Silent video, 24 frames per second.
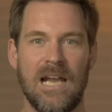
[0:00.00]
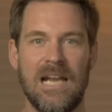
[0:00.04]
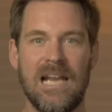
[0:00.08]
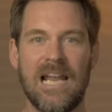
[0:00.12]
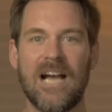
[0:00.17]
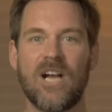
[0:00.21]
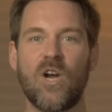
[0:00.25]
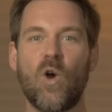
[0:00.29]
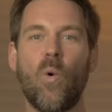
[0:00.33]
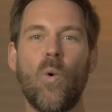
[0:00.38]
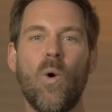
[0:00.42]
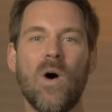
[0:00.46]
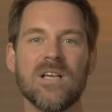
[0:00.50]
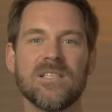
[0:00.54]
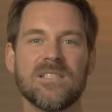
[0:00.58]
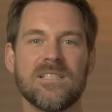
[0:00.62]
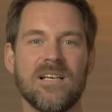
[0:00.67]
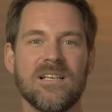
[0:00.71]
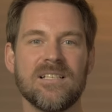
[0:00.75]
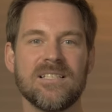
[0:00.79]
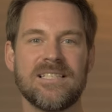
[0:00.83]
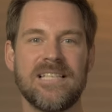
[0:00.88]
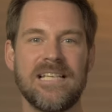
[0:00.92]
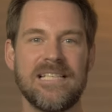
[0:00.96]
La
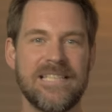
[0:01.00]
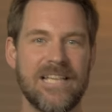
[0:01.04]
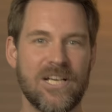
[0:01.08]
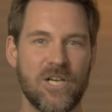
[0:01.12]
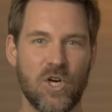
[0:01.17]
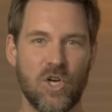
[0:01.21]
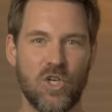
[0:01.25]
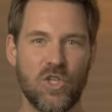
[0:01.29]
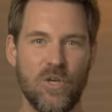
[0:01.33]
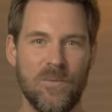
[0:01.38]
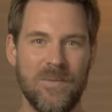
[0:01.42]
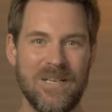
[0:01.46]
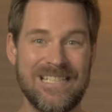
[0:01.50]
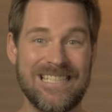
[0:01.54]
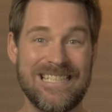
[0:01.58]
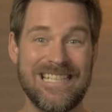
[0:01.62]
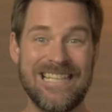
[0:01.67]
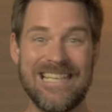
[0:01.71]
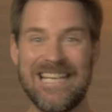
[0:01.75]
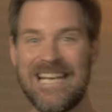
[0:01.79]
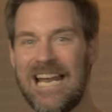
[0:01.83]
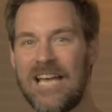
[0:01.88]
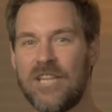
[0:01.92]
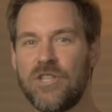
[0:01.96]
croissance des écoles de
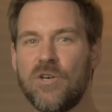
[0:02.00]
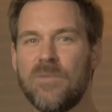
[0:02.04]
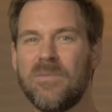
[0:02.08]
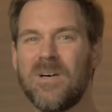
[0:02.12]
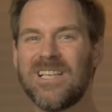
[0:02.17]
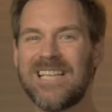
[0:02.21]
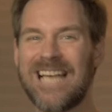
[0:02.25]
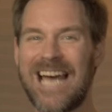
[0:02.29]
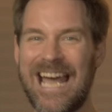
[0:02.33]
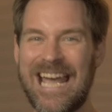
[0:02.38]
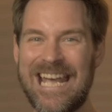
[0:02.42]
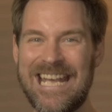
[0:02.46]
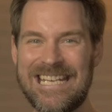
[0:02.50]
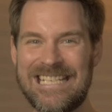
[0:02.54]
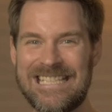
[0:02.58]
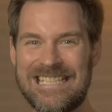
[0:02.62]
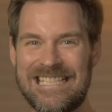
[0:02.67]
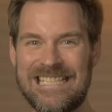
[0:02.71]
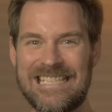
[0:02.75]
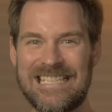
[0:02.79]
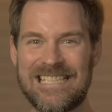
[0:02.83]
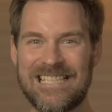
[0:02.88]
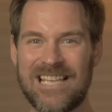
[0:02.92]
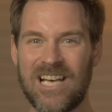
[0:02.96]
médecine et la demande
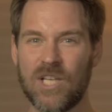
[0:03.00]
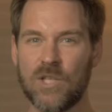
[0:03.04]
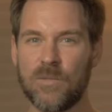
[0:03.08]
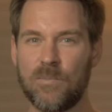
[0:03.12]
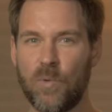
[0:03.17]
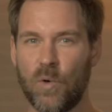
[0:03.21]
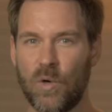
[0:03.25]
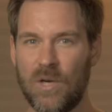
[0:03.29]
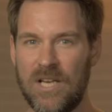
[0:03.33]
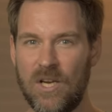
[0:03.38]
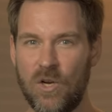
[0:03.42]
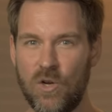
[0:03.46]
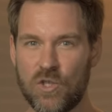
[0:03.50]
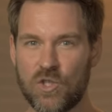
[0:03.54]
insistante pour les